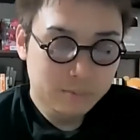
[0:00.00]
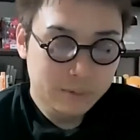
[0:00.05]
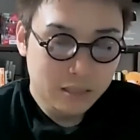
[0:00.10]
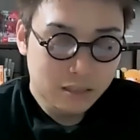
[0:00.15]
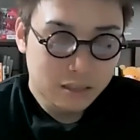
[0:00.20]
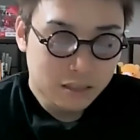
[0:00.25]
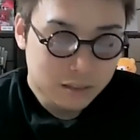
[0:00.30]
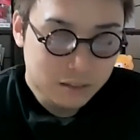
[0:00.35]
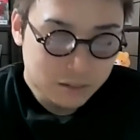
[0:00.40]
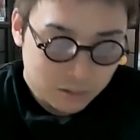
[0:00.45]

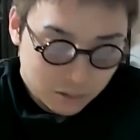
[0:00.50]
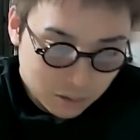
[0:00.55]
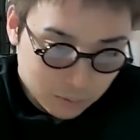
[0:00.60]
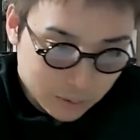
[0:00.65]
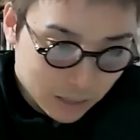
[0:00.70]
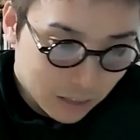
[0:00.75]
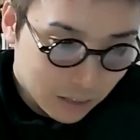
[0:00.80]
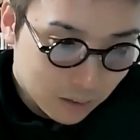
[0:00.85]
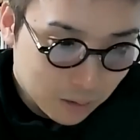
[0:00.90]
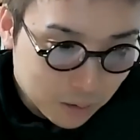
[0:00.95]
皆さんの
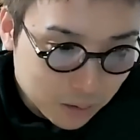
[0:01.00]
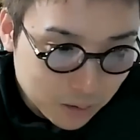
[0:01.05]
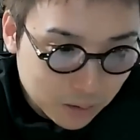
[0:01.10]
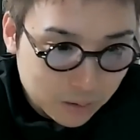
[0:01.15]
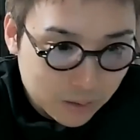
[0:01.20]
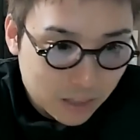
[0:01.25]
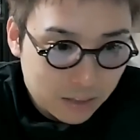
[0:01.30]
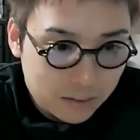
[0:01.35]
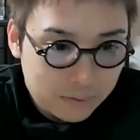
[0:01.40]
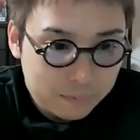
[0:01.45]
勤めてるとこ
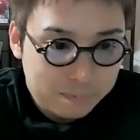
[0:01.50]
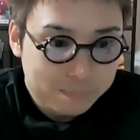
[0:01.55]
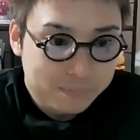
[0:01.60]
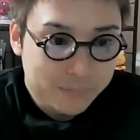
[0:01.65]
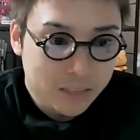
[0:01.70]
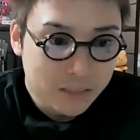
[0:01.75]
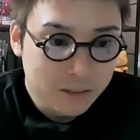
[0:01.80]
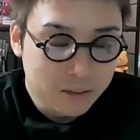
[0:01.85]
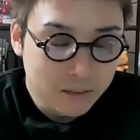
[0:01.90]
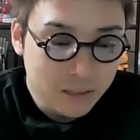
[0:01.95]
ろは、
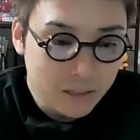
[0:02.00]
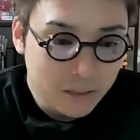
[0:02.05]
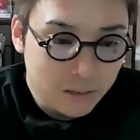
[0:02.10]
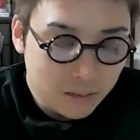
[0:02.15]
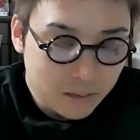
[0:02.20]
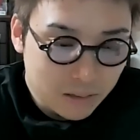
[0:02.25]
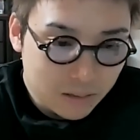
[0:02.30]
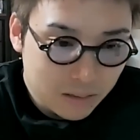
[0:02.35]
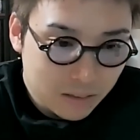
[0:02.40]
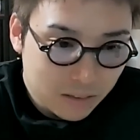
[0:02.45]
副
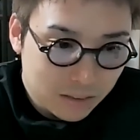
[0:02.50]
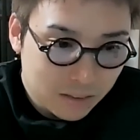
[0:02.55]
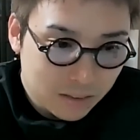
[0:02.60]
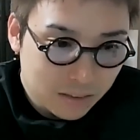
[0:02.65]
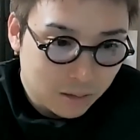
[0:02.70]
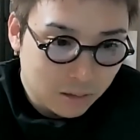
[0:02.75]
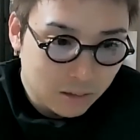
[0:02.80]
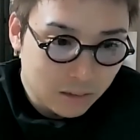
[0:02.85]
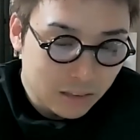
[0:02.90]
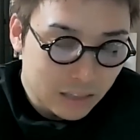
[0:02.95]
業
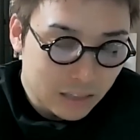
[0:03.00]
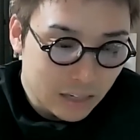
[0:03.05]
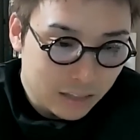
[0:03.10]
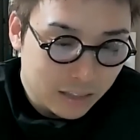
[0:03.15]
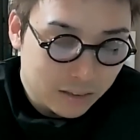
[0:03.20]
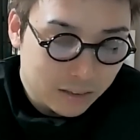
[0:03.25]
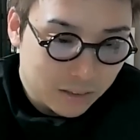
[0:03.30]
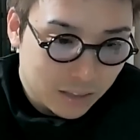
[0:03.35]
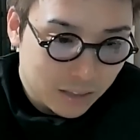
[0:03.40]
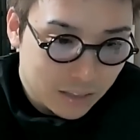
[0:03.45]
OK
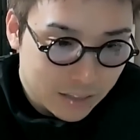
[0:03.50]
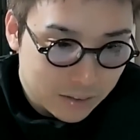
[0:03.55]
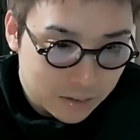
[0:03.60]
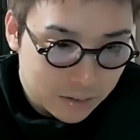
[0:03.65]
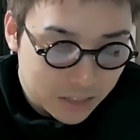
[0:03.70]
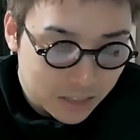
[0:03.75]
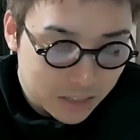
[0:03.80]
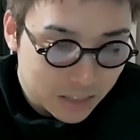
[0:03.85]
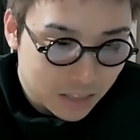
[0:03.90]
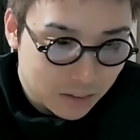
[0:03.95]
なのか
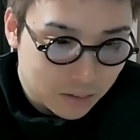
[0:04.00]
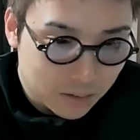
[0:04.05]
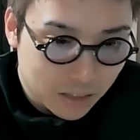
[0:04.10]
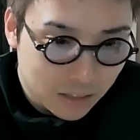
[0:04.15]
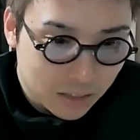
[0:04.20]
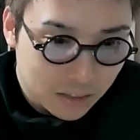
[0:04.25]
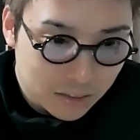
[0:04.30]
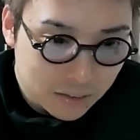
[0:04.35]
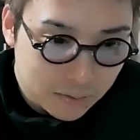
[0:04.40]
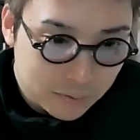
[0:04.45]
NG なの
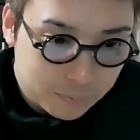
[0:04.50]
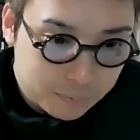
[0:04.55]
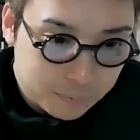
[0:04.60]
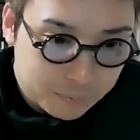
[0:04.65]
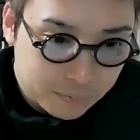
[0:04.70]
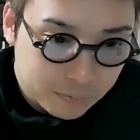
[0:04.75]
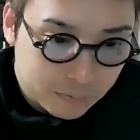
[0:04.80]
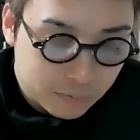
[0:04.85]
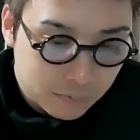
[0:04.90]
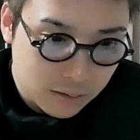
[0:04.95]
か。
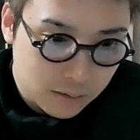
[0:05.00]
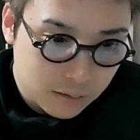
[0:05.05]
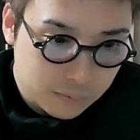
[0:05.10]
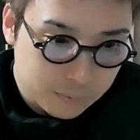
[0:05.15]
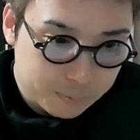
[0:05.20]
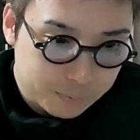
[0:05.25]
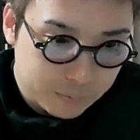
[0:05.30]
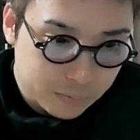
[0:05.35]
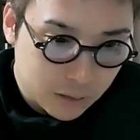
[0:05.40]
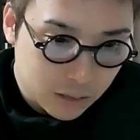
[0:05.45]

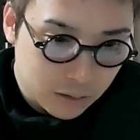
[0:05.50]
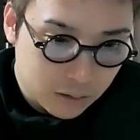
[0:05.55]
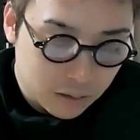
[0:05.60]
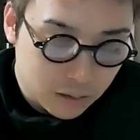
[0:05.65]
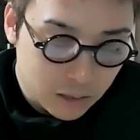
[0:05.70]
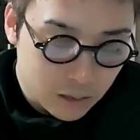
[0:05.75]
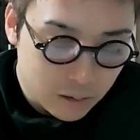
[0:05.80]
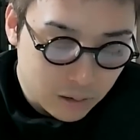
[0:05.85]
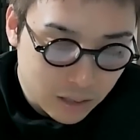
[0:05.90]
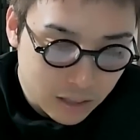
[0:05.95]

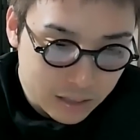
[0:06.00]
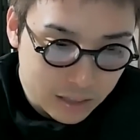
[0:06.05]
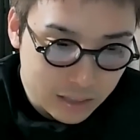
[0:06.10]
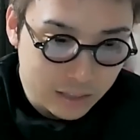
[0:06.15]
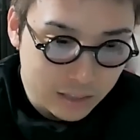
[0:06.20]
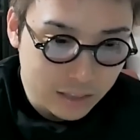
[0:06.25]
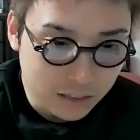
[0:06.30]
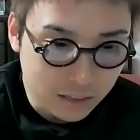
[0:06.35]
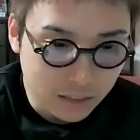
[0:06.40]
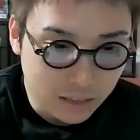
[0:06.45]
副業解
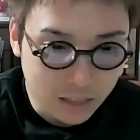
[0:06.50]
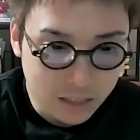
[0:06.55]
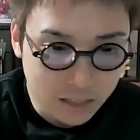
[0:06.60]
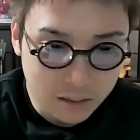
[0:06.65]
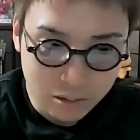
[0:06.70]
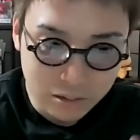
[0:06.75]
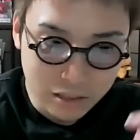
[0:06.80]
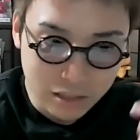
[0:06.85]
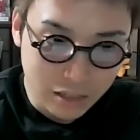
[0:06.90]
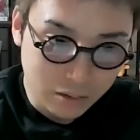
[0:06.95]
禁なん
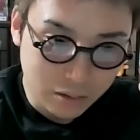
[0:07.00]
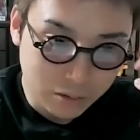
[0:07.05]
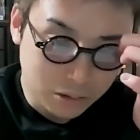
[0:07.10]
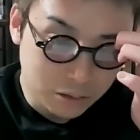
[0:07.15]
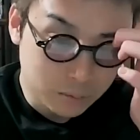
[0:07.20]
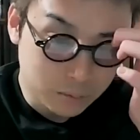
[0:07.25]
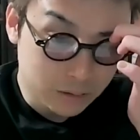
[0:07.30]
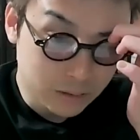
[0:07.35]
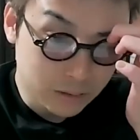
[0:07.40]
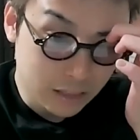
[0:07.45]
で OK なと
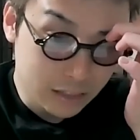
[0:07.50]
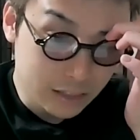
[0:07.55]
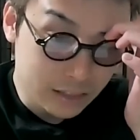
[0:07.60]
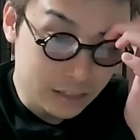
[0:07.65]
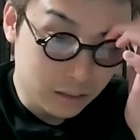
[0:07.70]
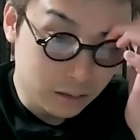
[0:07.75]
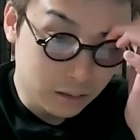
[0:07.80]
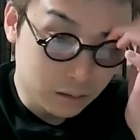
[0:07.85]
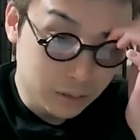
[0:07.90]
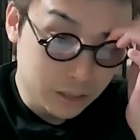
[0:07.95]
ころも増えてき
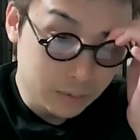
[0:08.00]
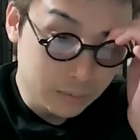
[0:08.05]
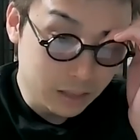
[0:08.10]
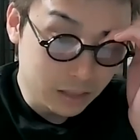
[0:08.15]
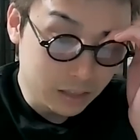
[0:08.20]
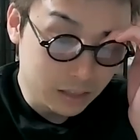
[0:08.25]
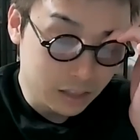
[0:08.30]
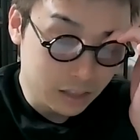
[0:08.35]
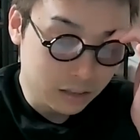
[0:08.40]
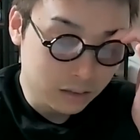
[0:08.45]
てると思い
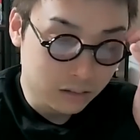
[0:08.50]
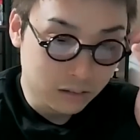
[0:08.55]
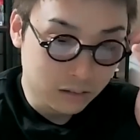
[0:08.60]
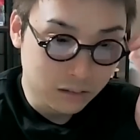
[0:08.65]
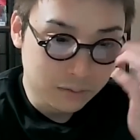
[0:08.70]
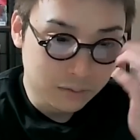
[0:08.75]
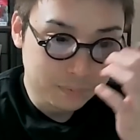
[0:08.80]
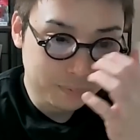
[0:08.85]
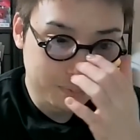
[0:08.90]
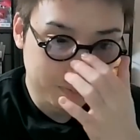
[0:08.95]
ますけ
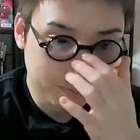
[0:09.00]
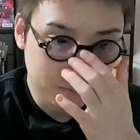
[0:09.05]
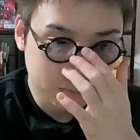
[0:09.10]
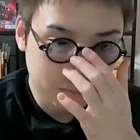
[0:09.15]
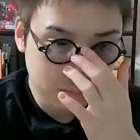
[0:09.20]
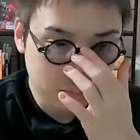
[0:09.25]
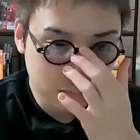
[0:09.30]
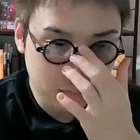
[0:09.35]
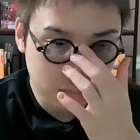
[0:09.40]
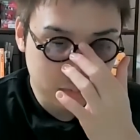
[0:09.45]
ど、
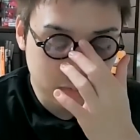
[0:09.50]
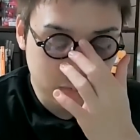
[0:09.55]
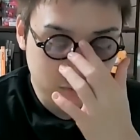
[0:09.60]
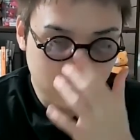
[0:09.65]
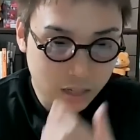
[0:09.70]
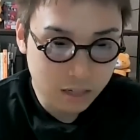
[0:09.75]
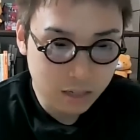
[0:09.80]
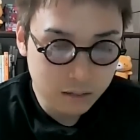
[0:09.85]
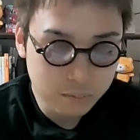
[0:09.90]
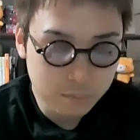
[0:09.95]

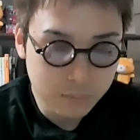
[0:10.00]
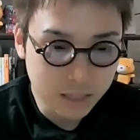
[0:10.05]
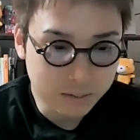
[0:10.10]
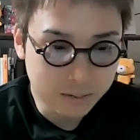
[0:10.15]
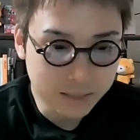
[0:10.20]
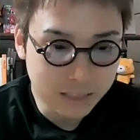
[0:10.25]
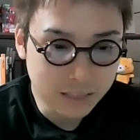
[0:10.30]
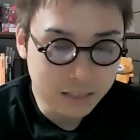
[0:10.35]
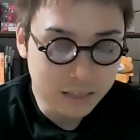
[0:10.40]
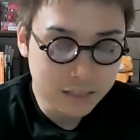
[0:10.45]
ま
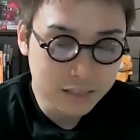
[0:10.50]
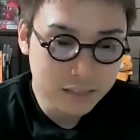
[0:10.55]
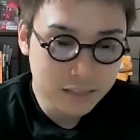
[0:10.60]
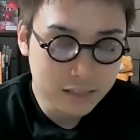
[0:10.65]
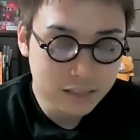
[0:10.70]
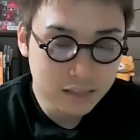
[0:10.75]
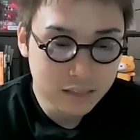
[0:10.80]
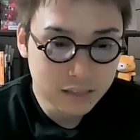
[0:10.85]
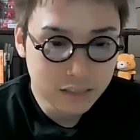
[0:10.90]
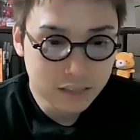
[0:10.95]
だまだ
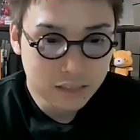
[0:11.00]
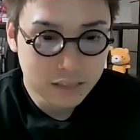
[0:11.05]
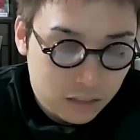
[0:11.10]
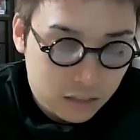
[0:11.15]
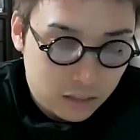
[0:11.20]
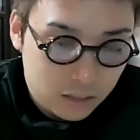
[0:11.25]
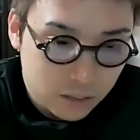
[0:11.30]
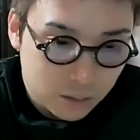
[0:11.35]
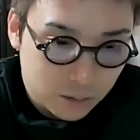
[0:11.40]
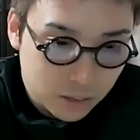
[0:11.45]

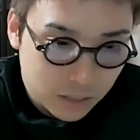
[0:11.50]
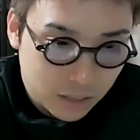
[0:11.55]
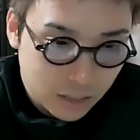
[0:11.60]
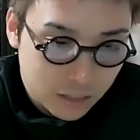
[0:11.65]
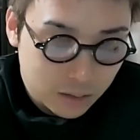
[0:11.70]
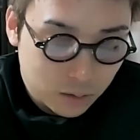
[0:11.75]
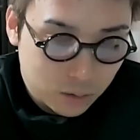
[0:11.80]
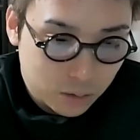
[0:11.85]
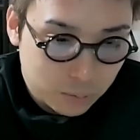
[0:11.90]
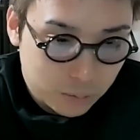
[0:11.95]
そうじゃ
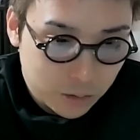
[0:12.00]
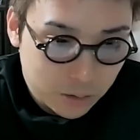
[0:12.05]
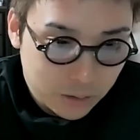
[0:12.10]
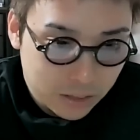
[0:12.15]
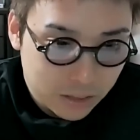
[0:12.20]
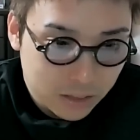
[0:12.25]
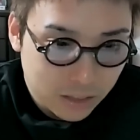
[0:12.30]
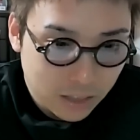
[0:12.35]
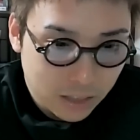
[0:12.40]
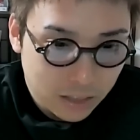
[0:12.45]
ないところも多
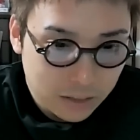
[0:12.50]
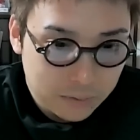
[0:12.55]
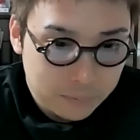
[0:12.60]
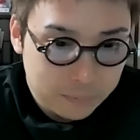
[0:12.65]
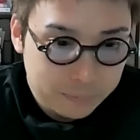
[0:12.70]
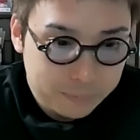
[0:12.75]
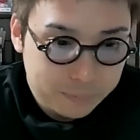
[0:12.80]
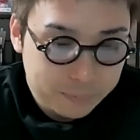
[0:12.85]
いんですかね。